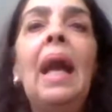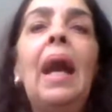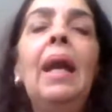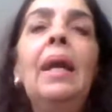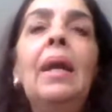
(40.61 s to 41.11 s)

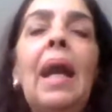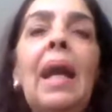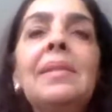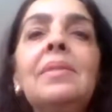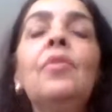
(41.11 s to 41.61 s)
uh,
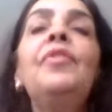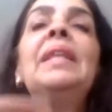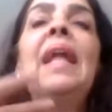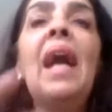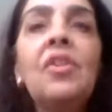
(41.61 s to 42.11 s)
as
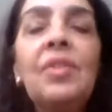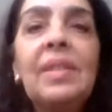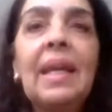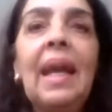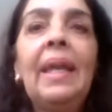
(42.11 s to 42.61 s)
novidades
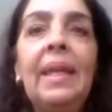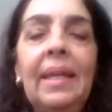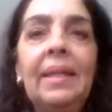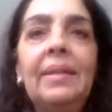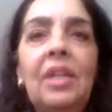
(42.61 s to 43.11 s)
em
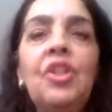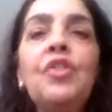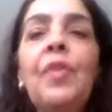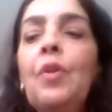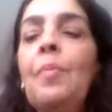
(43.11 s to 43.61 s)
carreira. A gente
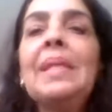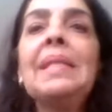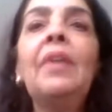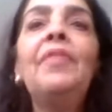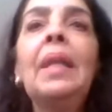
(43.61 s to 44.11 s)
vai
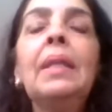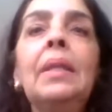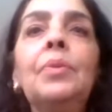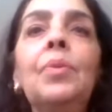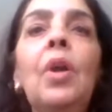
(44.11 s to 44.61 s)
começar
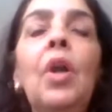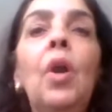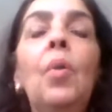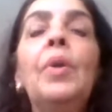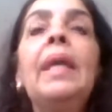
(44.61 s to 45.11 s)
falando
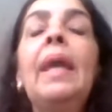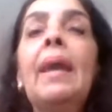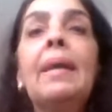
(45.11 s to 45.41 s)
o que é